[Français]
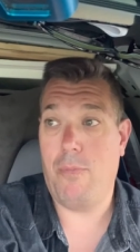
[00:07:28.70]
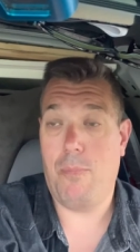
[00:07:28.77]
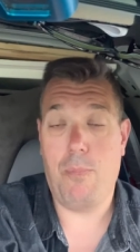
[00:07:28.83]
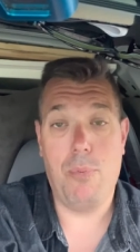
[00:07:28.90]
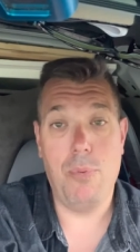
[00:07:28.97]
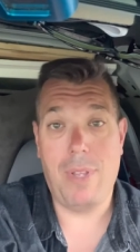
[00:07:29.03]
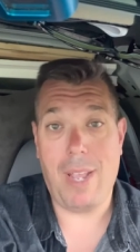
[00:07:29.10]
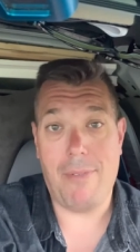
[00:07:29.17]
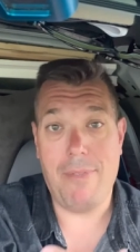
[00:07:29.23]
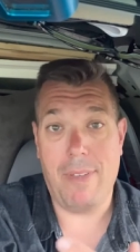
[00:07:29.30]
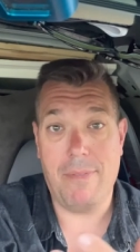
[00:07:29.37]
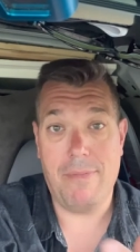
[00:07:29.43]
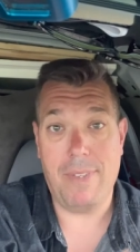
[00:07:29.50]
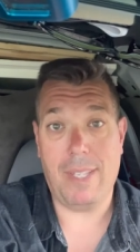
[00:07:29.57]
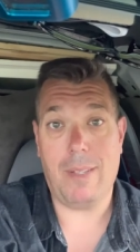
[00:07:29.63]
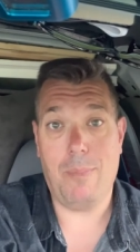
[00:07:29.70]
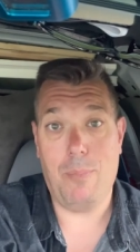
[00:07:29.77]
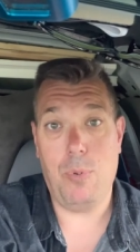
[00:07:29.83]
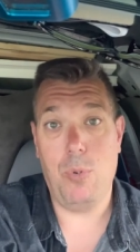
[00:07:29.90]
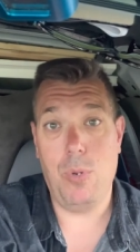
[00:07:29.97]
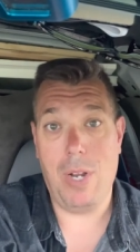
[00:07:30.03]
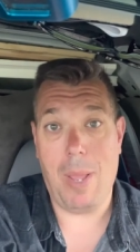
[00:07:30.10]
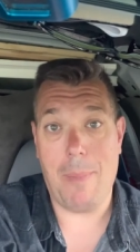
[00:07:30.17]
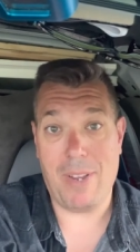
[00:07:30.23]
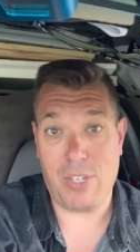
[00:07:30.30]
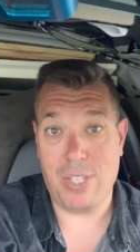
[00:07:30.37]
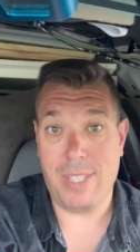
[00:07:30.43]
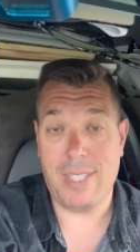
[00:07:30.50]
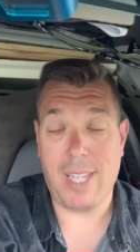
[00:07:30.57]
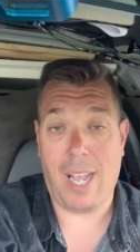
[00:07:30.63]
Plus t'en fais vite, plus la
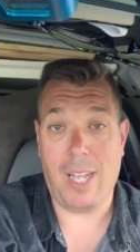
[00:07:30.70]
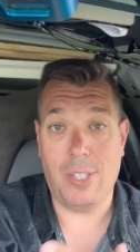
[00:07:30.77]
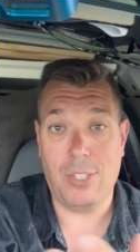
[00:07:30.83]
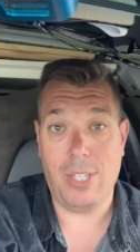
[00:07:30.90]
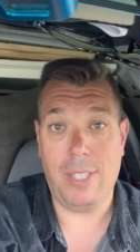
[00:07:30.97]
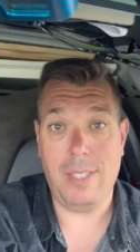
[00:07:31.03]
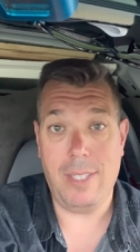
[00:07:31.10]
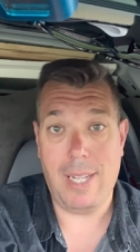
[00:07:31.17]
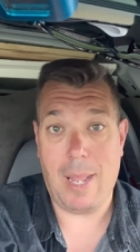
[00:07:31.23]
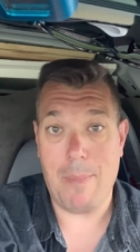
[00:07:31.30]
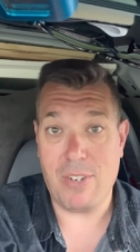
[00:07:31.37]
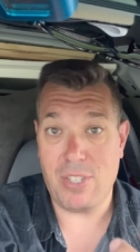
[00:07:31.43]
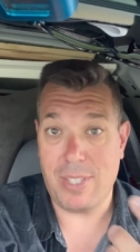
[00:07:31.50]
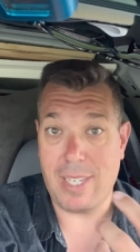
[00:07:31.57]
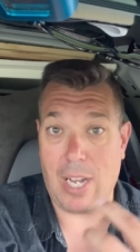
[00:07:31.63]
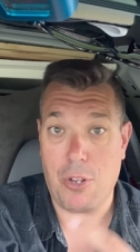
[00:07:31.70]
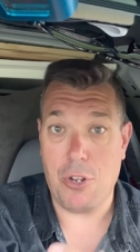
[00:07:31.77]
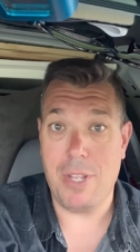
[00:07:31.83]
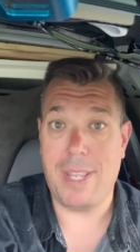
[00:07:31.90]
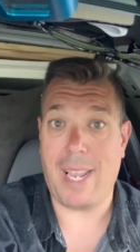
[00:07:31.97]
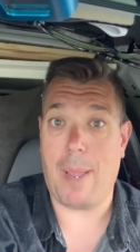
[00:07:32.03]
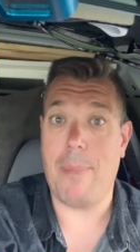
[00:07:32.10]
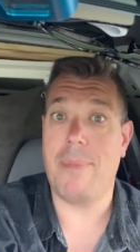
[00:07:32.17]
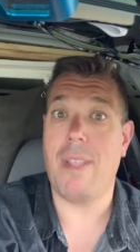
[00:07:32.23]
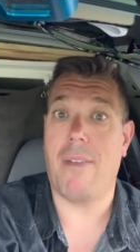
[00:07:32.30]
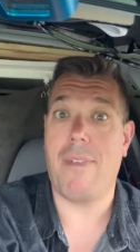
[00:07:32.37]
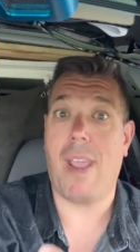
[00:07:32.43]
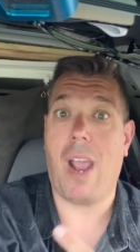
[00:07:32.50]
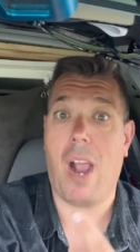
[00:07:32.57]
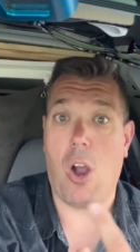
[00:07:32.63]
machine t'en donne. La machine calcule, t'es capable d'en
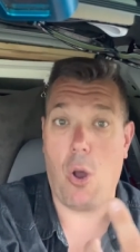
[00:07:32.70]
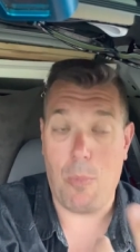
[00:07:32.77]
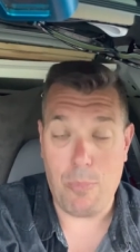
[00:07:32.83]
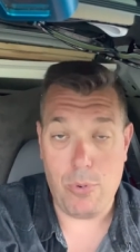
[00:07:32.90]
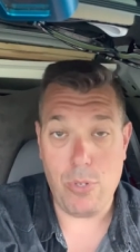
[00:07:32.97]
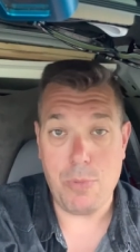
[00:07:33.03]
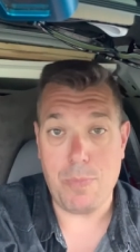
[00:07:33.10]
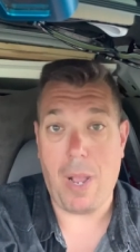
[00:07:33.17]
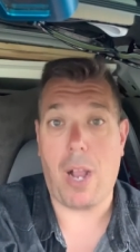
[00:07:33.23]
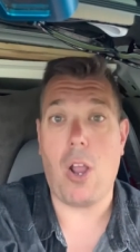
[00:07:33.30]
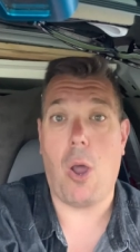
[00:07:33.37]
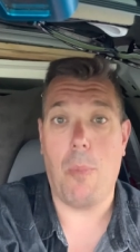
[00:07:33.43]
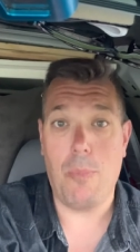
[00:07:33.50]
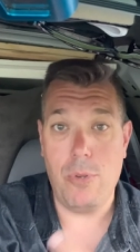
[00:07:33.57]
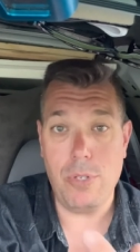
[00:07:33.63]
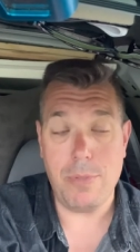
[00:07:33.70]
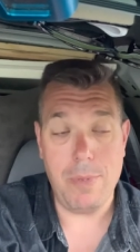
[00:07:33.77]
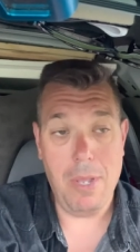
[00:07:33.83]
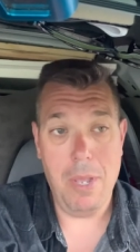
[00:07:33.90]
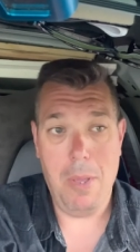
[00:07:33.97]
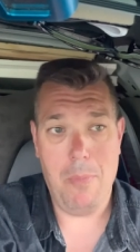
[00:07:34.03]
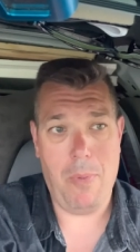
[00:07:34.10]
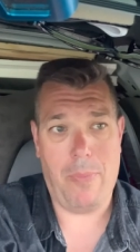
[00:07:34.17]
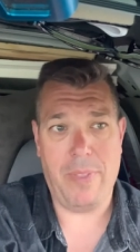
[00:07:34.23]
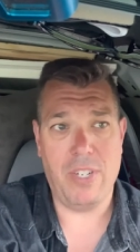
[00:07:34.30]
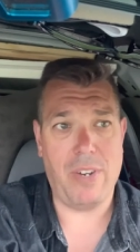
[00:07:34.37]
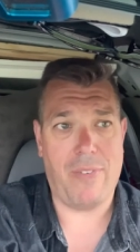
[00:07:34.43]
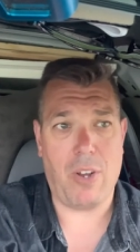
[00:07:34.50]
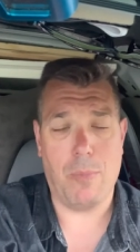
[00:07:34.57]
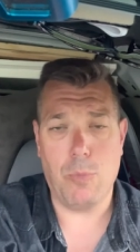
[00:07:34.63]
faire encore plus, pas encore plus.
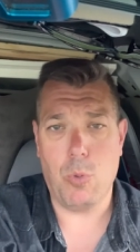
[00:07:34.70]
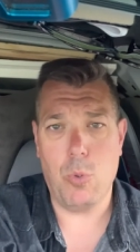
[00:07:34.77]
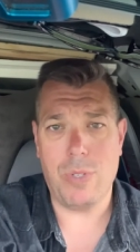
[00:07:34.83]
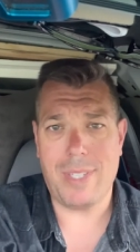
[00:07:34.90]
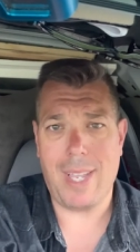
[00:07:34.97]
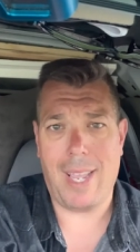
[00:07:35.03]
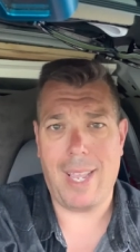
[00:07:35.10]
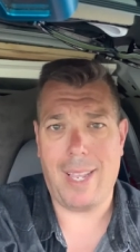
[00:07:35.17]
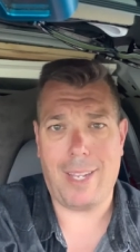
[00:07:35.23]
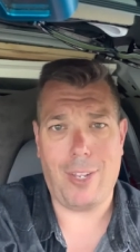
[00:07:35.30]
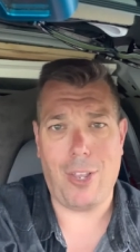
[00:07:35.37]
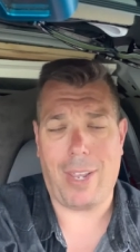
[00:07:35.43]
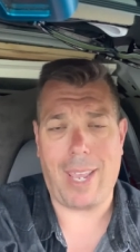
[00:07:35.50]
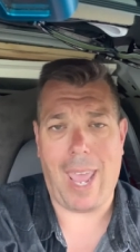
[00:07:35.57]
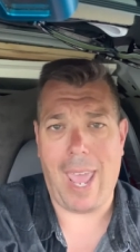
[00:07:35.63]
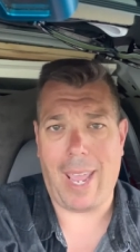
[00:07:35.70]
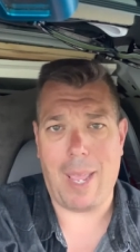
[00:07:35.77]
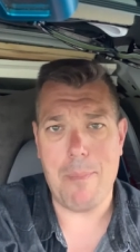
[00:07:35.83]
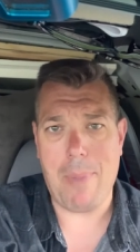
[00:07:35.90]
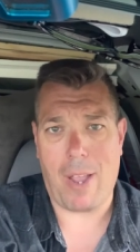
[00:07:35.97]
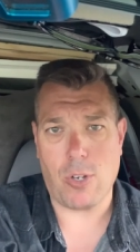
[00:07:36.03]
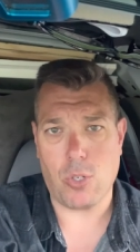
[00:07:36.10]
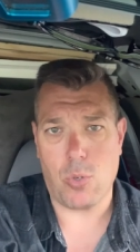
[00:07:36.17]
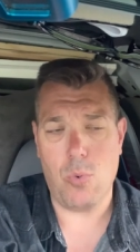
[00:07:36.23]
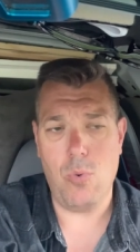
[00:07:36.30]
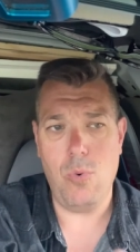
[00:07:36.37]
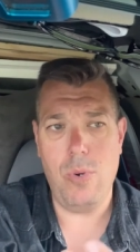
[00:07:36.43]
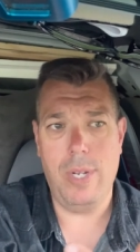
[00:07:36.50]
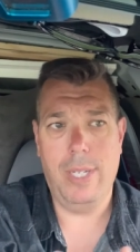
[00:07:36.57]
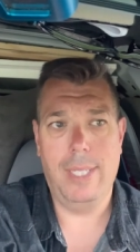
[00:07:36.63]
j'avais comme 200 arrêts par
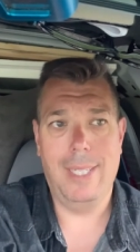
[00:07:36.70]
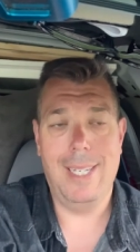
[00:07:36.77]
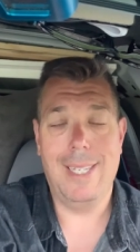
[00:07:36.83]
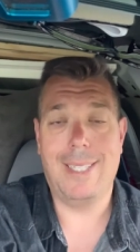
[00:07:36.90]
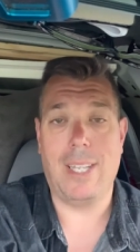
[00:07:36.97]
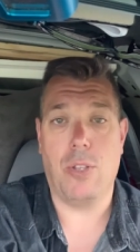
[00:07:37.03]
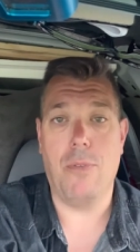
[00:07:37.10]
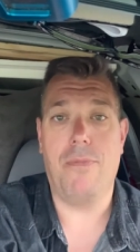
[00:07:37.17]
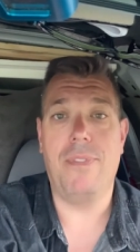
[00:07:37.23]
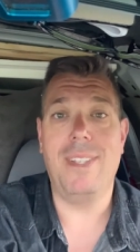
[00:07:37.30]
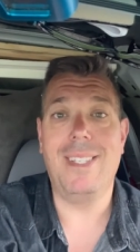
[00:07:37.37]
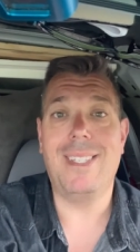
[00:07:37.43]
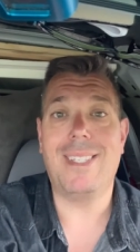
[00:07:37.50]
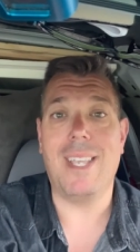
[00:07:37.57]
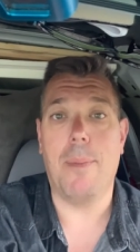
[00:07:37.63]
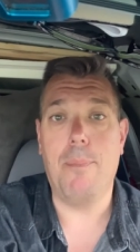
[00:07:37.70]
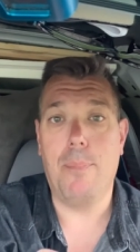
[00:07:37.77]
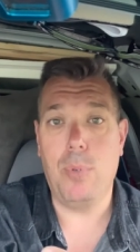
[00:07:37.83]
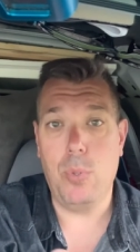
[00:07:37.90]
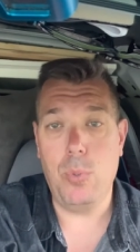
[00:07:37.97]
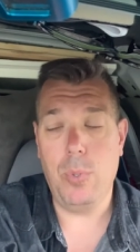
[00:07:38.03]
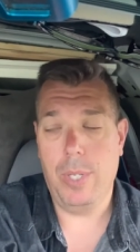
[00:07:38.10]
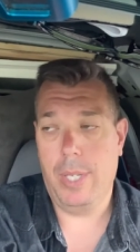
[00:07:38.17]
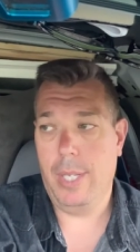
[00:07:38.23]
jour. Ça ne finissait plus.